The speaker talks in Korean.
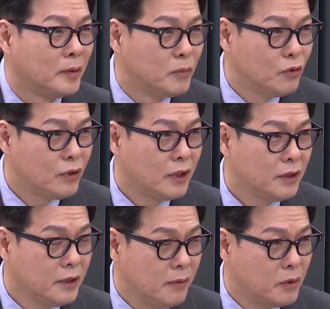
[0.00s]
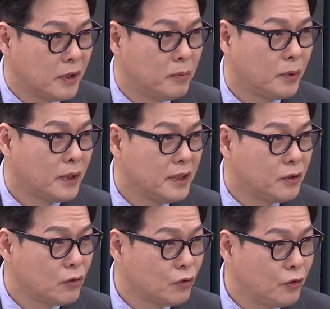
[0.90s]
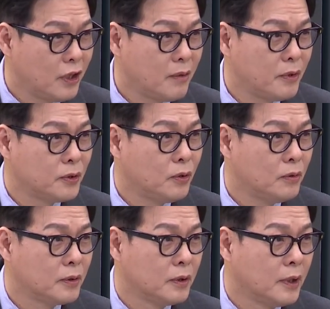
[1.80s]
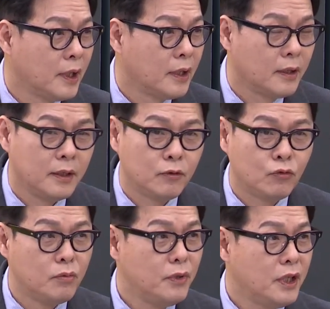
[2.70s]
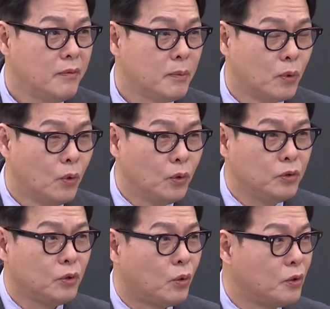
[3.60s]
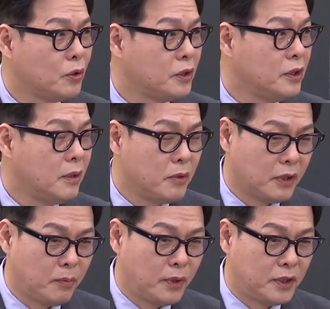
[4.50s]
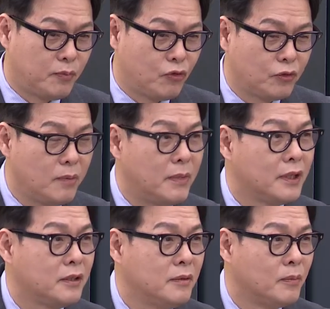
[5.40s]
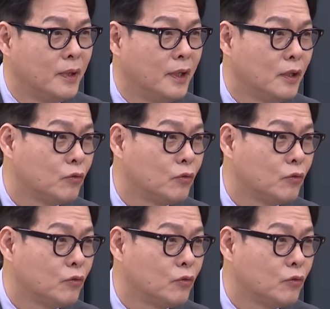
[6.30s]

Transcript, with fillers: 민주당은 이재명 대표가 2선으로 후퇴하면 국민의힘의 모든 공격이 이재명 대표에 집중된 만큼 네.